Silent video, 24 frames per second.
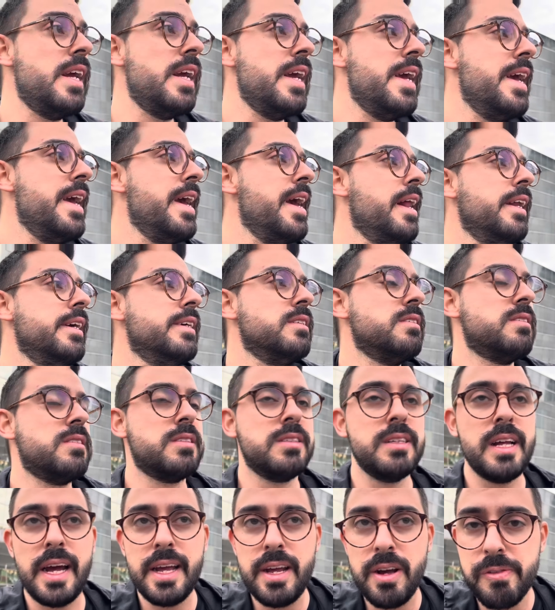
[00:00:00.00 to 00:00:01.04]
eles,
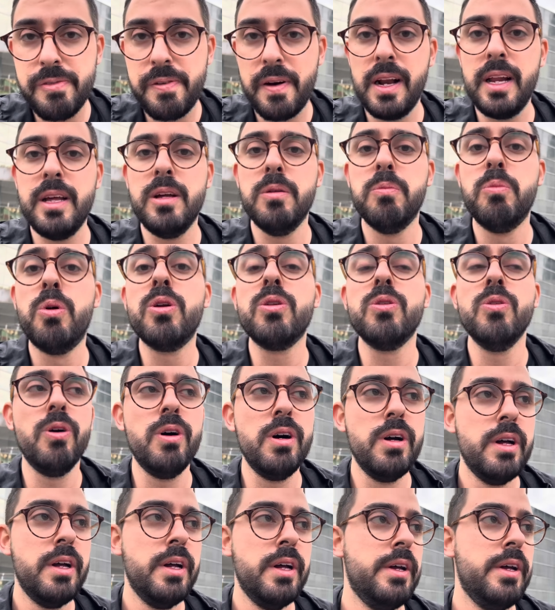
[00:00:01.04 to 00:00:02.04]
daí eu falei, Burnout,